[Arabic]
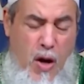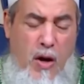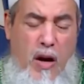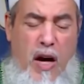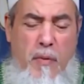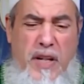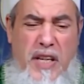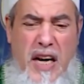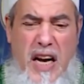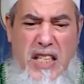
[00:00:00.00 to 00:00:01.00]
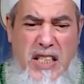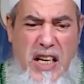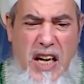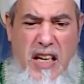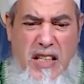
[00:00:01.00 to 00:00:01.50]
آه، من
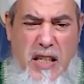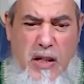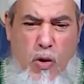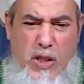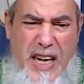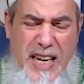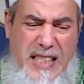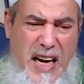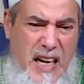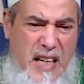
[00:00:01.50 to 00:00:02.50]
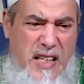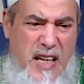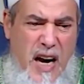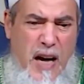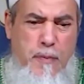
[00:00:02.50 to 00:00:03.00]
الأسئلة التي طرحت
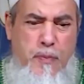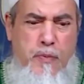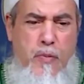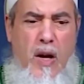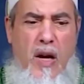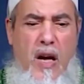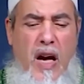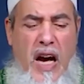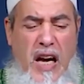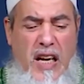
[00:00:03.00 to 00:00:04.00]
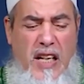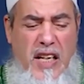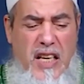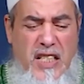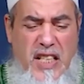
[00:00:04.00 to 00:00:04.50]
علي هل
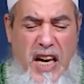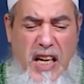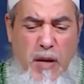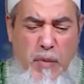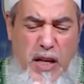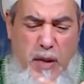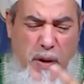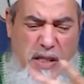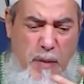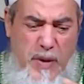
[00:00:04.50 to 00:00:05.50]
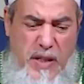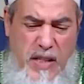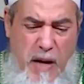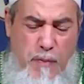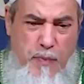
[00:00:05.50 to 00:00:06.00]
الإنسان لما يتبرع
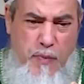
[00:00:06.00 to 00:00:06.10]
بالدم